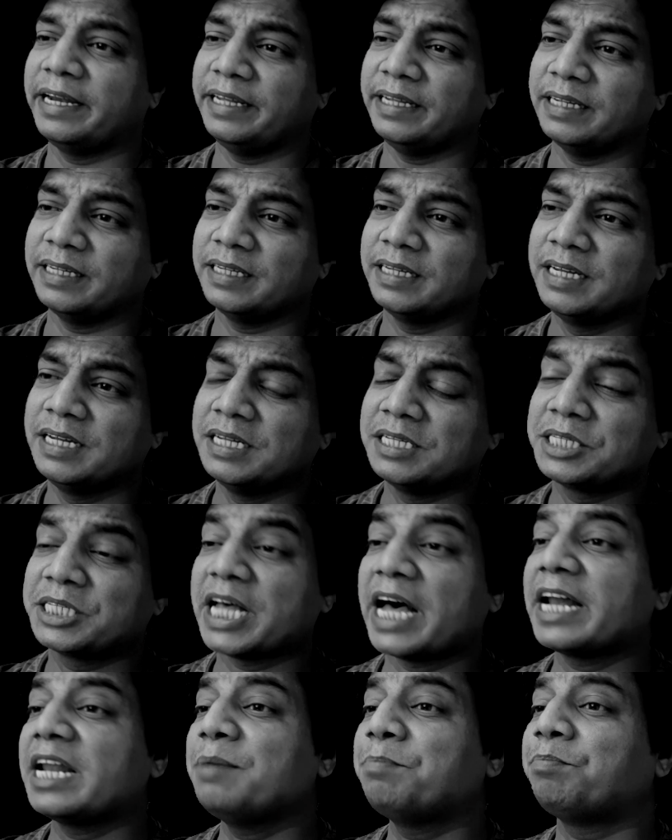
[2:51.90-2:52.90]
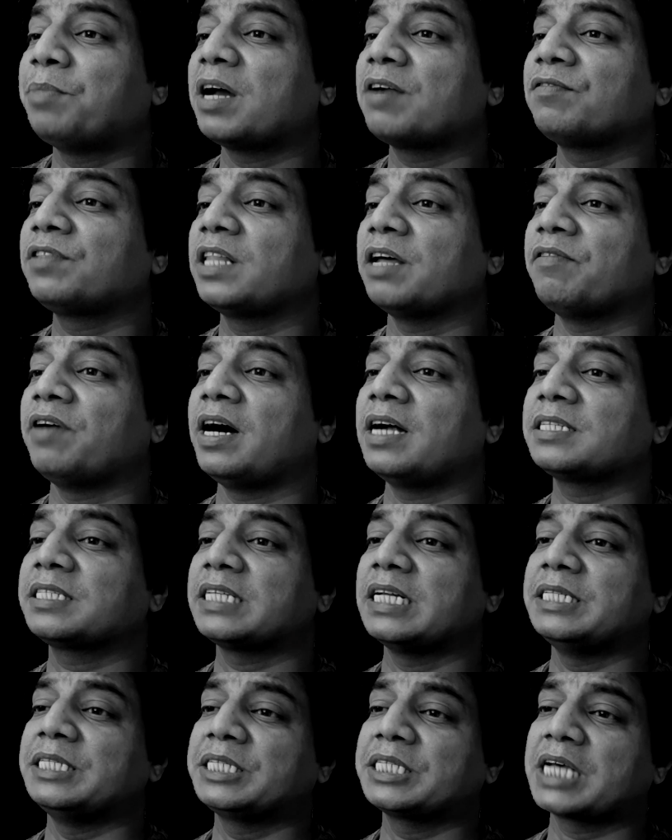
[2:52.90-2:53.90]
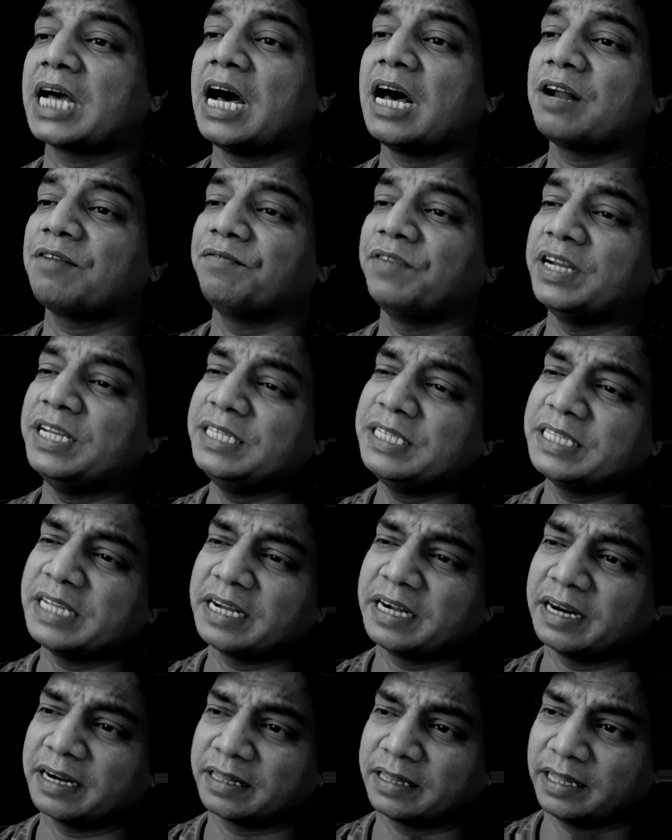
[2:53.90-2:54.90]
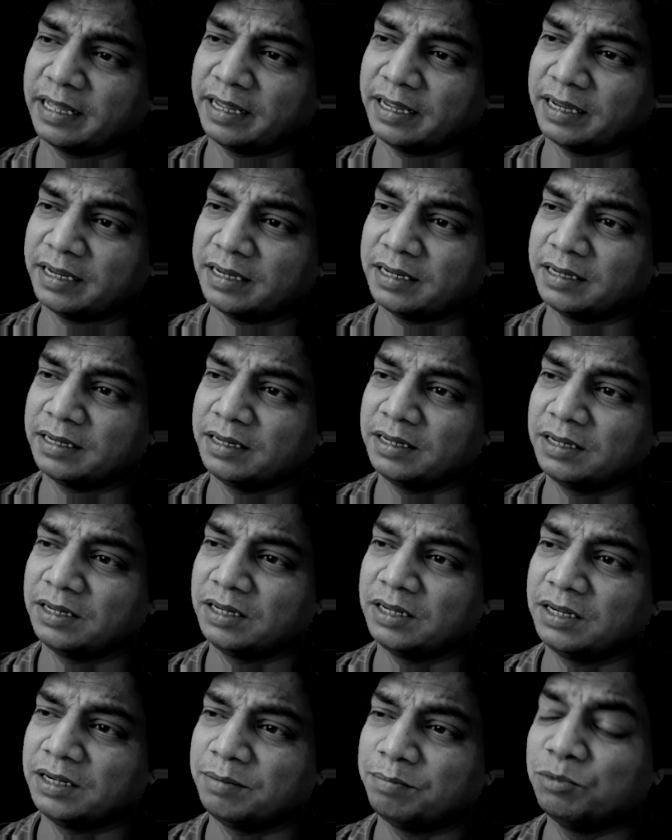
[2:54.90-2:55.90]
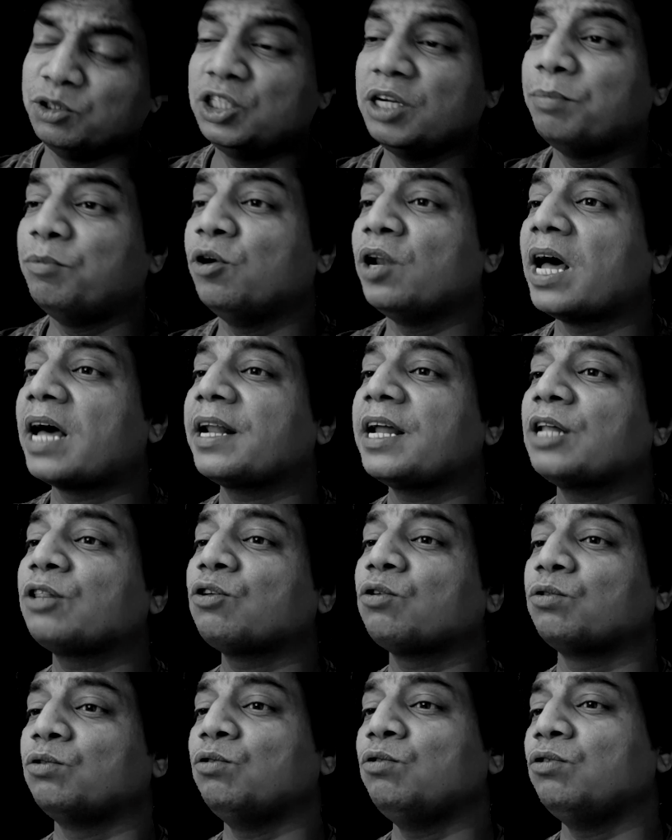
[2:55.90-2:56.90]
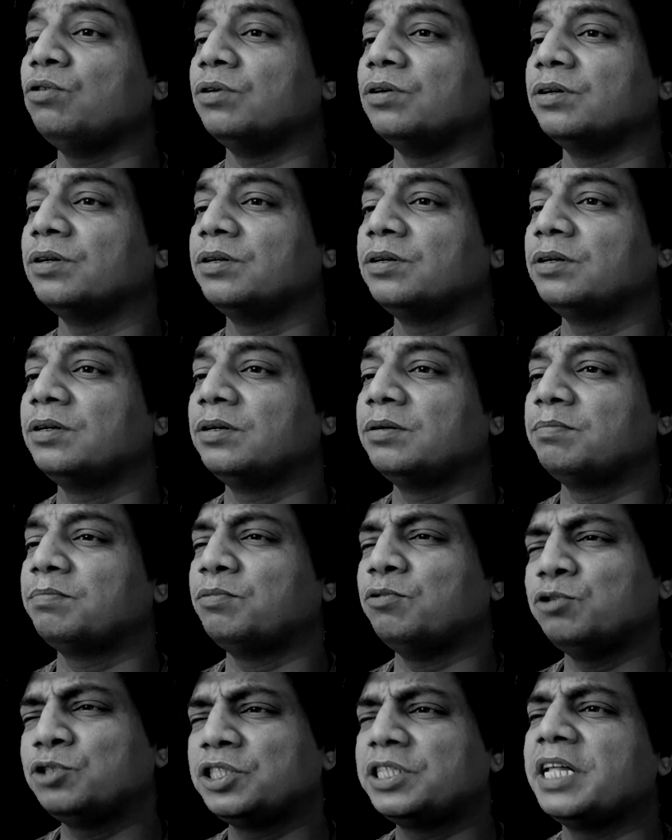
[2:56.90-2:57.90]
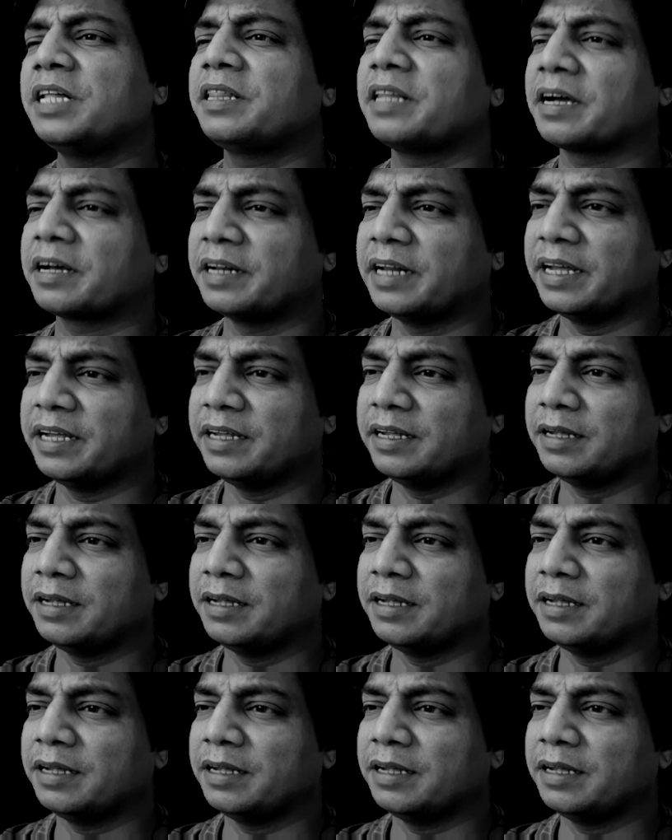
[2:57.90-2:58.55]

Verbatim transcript: बना लिए सारे पर्व त्यौहार संस्कार वहीं से करते हैं मुझे बुलाना तो दूर पूछते तक